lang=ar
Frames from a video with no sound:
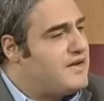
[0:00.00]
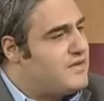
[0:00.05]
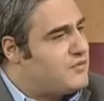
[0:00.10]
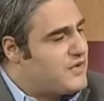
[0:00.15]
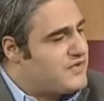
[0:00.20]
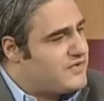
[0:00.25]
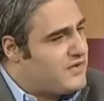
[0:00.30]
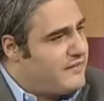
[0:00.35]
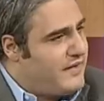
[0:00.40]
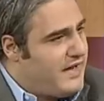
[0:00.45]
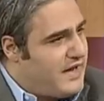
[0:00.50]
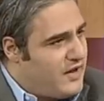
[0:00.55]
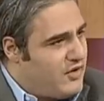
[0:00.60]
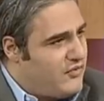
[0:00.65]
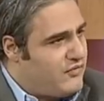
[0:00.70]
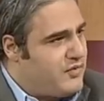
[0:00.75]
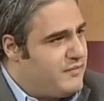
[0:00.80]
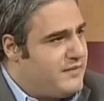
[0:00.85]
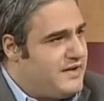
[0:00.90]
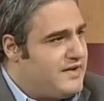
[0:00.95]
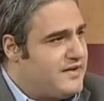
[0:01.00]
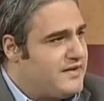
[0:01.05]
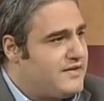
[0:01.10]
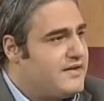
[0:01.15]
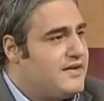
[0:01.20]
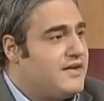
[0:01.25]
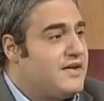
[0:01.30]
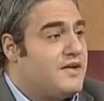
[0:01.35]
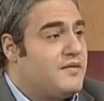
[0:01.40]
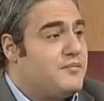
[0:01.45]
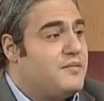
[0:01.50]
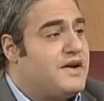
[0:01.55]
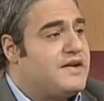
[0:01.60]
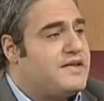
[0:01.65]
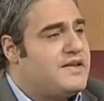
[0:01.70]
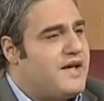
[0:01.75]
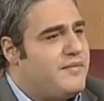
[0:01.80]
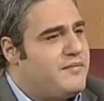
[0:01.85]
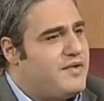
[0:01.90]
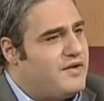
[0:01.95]
يتواصل مع اهله في البيت
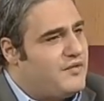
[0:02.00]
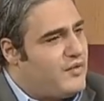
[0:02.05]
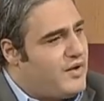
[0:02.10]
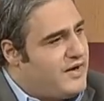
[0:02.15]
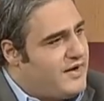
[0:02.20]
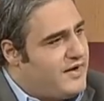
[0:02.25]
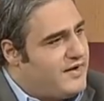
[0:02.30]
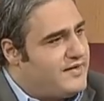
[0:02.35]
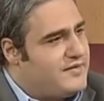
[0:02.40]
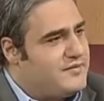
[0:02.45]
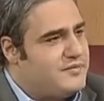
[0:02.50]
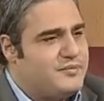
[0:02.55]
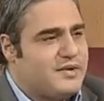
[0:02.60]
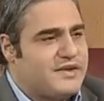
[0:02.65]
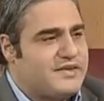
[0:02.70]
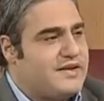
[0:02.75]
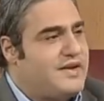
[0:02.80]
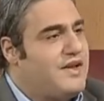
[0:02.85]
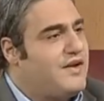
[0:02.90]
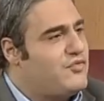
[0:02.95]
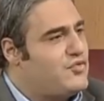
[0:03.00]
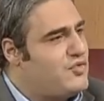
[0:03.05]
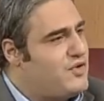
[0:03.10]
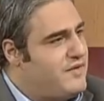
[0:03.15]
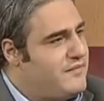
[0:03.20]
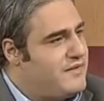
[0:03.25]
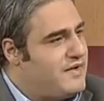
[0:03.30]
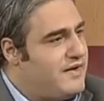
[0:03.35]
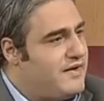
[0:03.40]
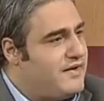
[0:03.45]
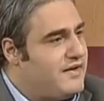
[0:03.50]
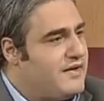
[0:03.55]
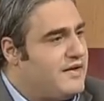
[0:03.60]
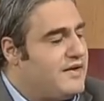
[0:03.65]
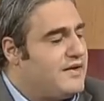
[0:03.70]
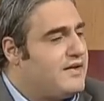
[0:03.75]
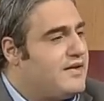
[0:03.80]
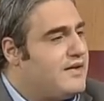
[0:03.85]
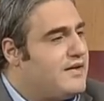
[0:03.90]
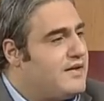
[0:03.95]
بيكتئب الواحد بطل يعرف شو يعمل بين
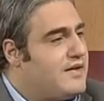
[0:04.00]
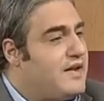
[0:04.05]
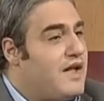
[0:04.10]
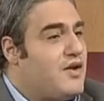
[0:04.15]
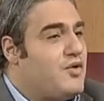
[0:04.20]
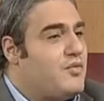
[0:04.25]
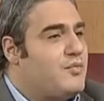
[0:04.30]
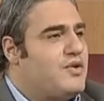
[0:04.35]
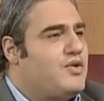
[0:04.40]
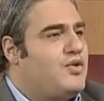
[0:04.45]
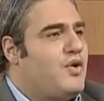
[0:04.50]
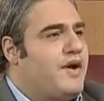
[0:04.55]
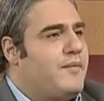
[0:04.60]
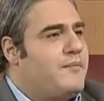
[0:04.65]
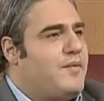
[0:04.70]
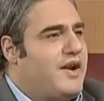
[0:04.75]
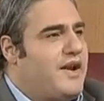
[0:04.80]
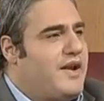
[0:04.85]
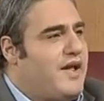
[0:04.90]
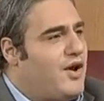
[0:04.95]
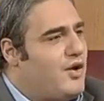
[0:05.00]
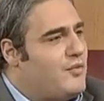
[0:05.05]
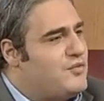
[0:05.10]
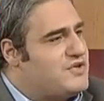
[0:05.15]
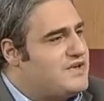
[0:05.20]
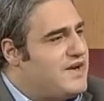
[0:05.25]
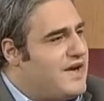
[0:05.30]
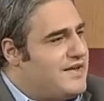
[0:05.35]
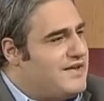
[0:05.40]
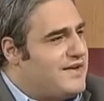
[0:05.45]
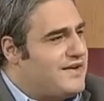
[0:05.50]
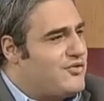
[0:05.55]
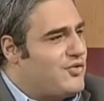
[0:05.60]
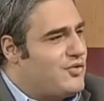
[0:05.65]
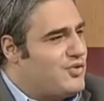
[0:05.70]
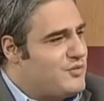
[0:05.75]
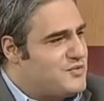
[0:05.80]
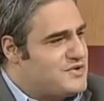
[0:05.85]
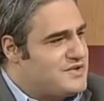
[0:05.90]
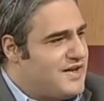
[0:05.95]
محلها بسيط لانه بده يعبر عن حاله مش قادر
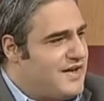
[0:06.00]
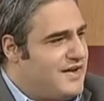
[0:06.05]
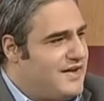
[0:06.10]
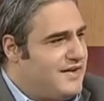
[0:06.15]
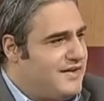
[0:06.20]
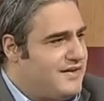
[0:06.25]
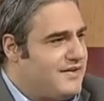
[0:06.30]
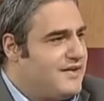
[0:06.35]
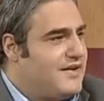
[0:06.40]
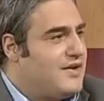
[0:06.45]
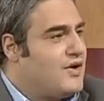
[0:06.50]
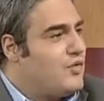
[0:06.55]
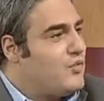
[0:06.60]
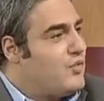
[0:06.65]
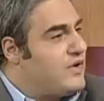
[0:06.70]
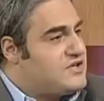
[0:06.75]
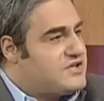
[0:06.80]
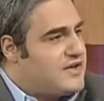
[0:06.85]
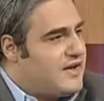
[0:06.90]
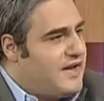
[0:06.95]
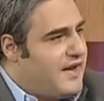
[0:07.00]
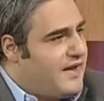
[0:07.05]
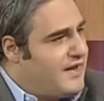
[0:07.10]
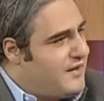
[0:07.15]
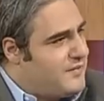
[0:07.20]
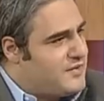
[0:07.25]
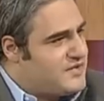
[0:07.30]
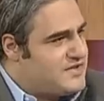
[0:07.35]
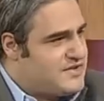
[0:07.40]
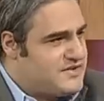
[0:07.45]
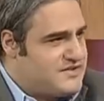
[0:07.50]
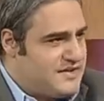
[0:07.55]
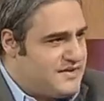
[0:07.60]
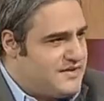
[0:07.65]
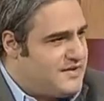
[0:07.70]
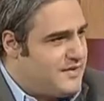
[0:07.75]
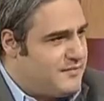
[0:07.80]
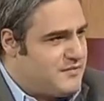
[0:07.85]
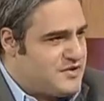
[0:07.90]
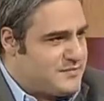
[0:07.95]
صوته مش طالع وهي الشغله مشكله حلها بسيط
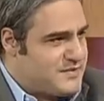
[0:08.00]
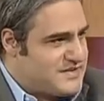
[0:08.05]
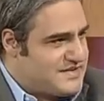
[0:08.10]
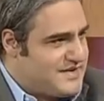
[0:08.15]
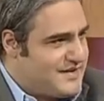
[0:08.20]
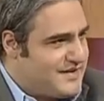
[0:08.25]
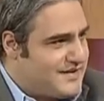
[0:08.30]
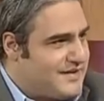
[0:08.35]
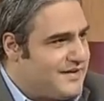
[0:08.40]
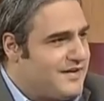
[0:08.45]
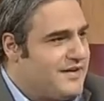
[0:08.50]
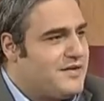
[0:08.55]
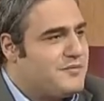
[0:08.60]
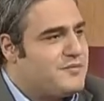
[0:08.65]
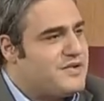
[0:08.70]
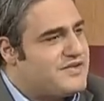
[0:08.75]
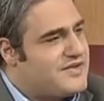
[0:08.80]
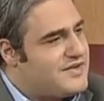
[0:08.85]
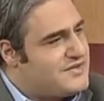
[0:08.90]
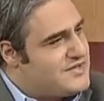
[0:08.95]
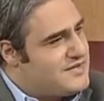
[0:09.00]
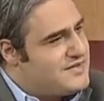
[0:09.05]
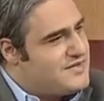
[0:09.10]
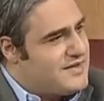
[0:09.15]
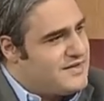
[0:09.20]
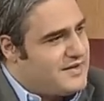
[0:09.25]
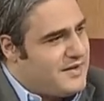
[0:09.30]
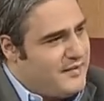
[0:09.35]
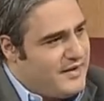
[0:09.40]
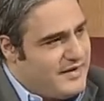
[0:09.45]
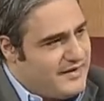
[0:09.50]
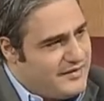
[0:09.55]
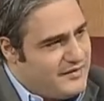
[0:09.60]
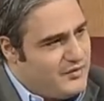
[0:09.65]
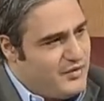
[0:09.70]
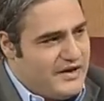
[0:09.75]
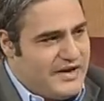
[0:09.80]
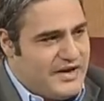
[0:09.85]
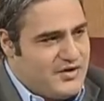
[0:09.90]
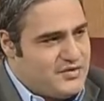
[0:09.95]
جدا مش بسيط بسيط مريئي. جدا طبعا
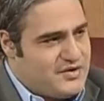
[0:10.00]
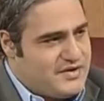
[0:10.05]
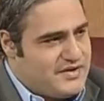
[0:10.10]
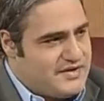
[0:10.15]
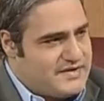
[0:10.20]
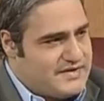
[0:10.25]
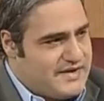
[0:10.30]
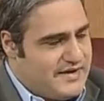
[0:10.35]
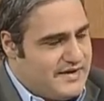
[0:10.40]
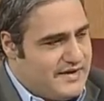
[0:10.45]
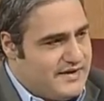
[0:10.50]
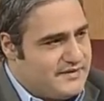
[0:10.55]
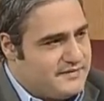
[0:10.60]
وعلاجه كثير سهل